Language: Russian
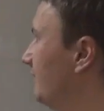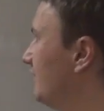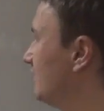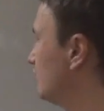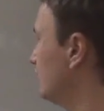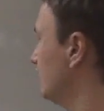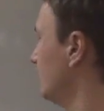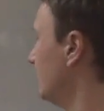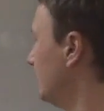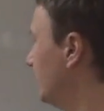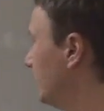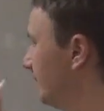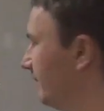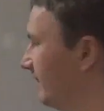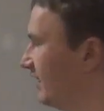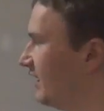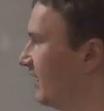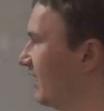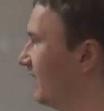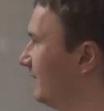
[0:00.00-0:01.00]
между
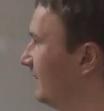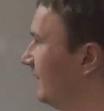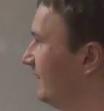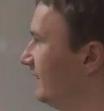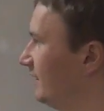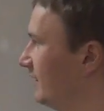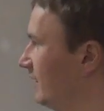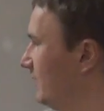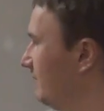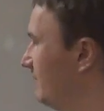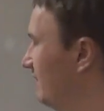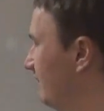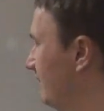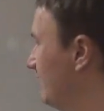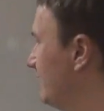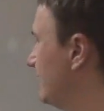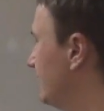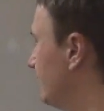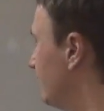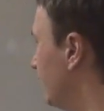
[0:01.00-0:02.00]
быками и
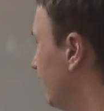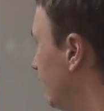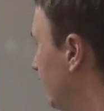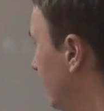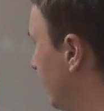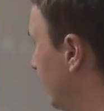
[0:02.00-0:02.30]
медведями.